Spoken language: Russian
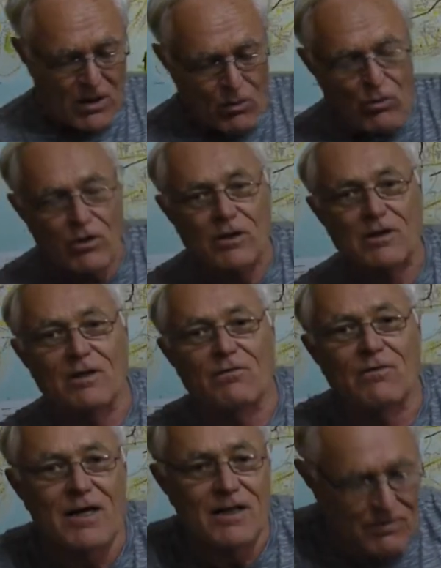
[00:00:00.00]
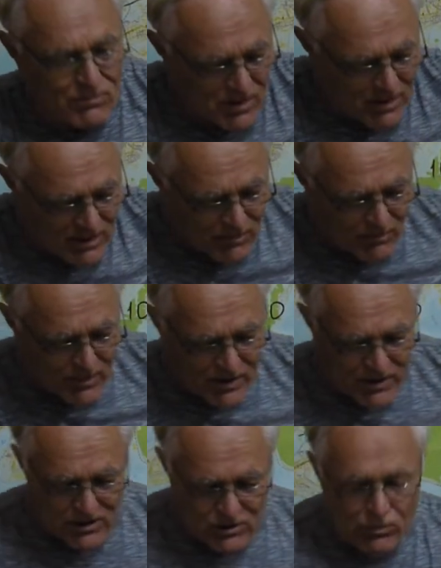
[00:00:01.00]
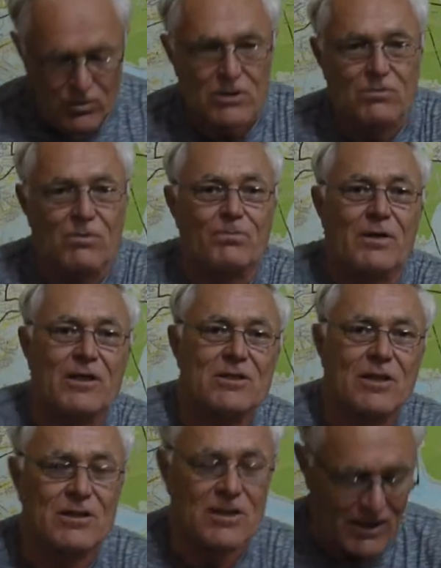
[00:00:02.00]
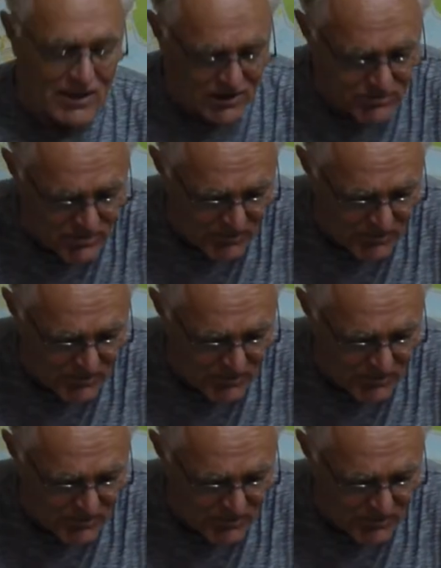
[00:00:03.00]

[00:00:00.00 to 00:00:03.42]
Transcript: о товарном производстве при социализме